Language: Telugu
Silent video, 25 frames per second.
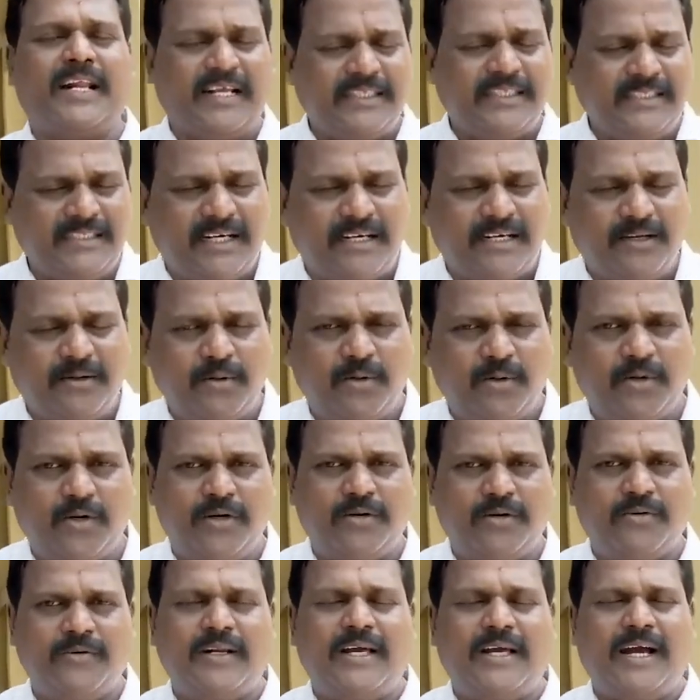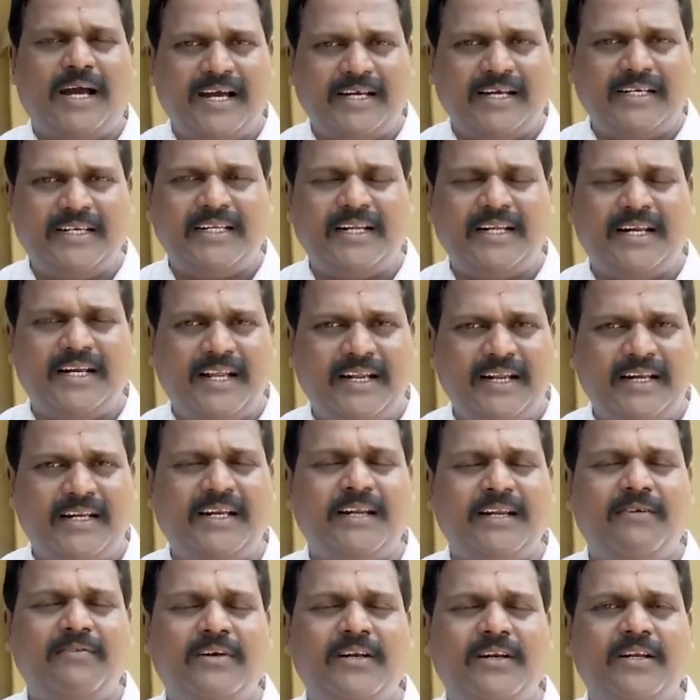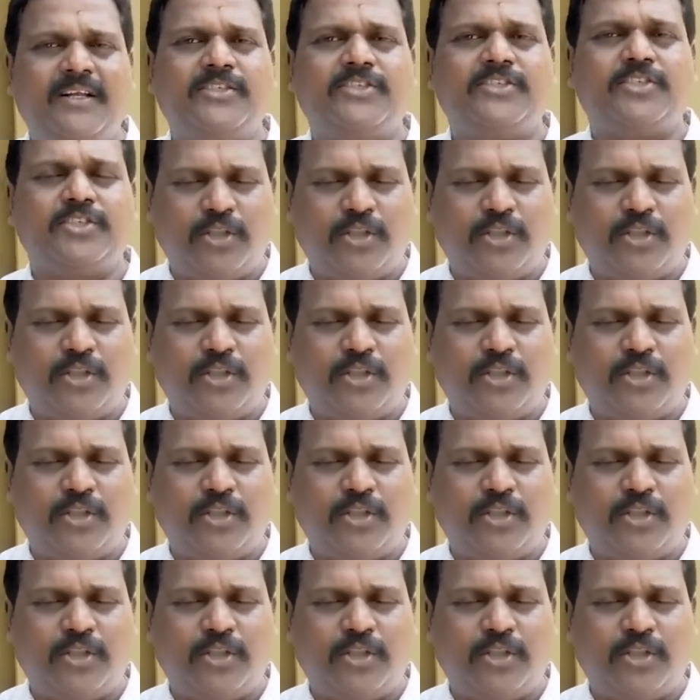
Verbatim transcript: రాజ్యాంగంలో ఉన్నటువంటి ఆర్టికల్ నైన్టీన్ వన్